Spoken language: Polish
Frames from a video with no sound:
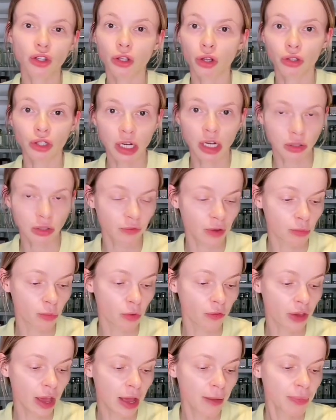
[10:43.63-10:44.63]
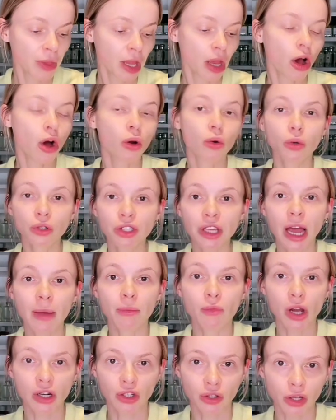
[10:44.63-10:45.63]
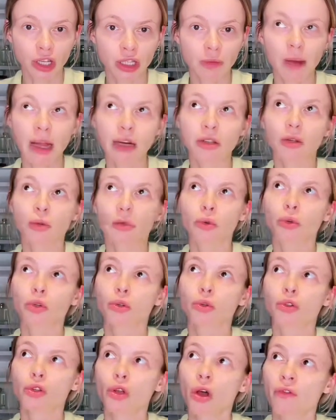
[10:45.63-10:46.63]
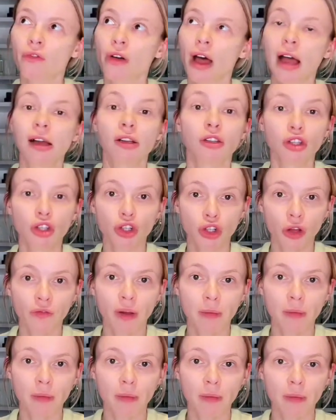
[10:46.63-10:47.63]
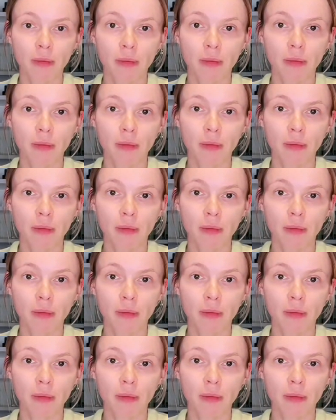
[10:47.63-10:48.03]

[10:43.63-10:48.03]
Amouage i to od razu Wam mówię. Ogólnie Amouage to jest bardzo luksusowa, niszowa